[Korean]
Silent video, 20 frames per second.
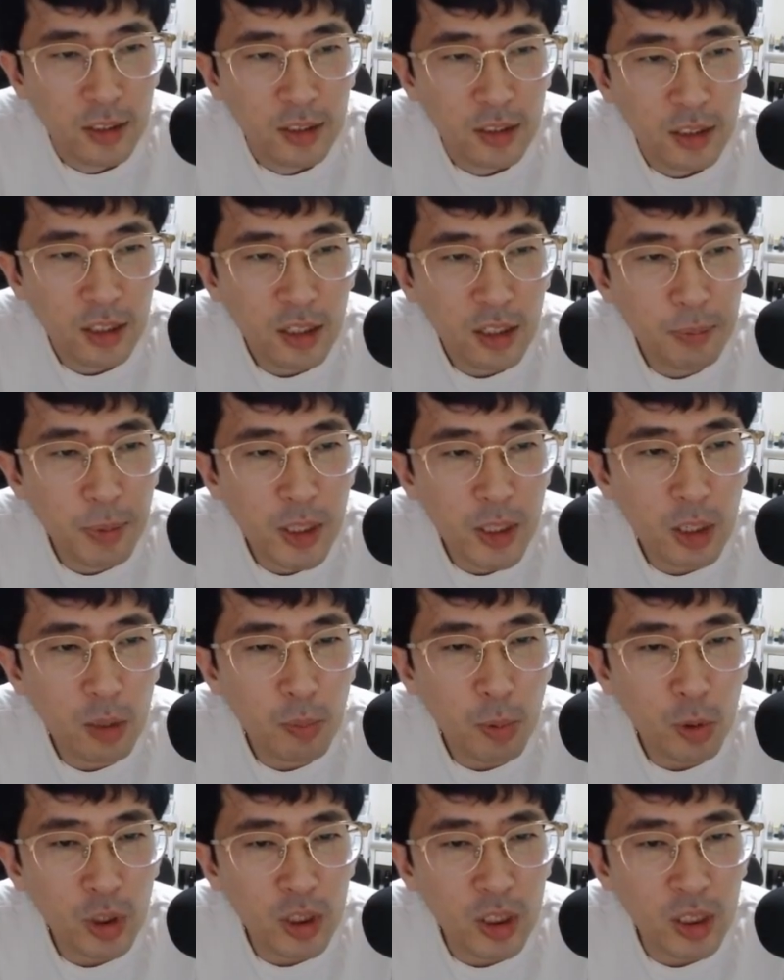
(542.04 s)
이거는
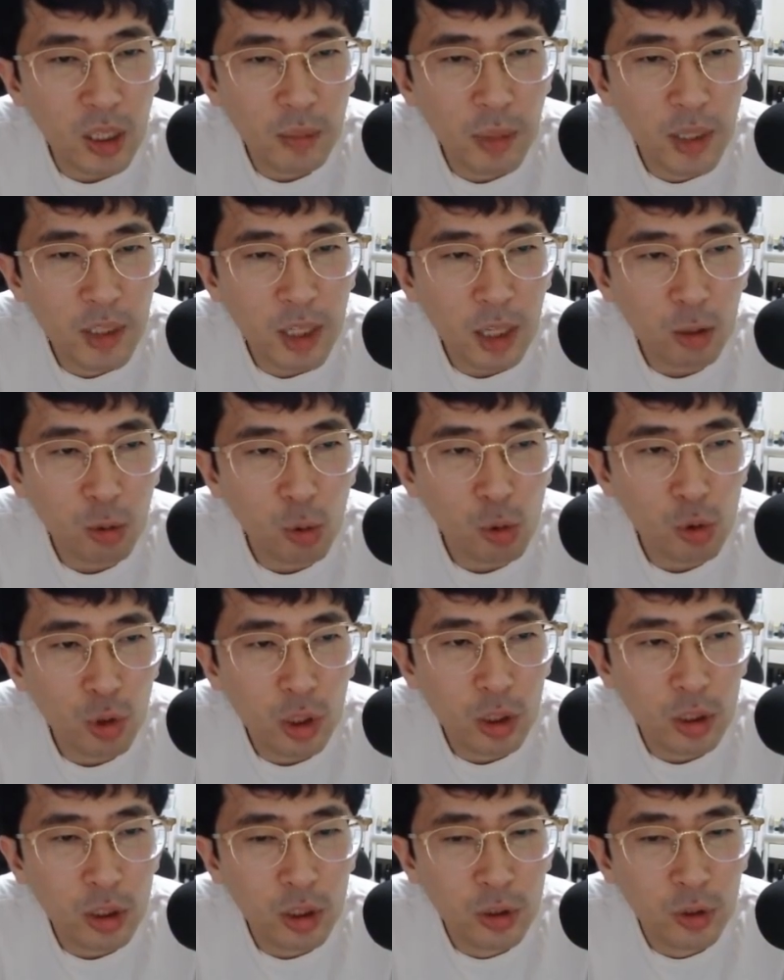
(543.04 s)
변형폰이나 면상 돌수
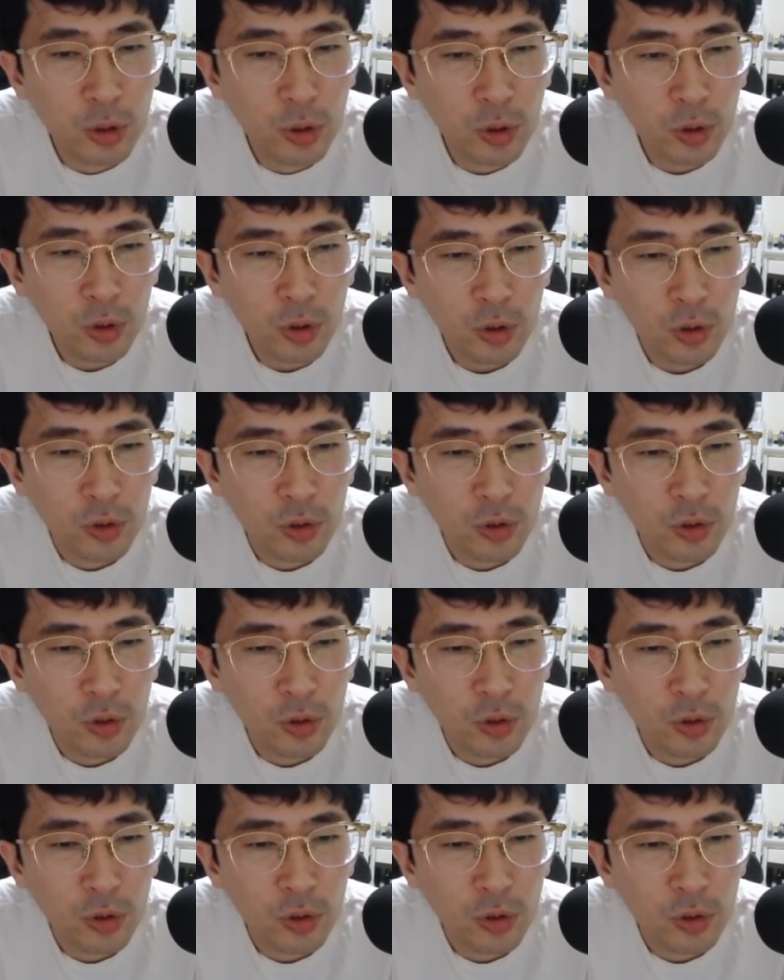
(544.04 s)
있거든요.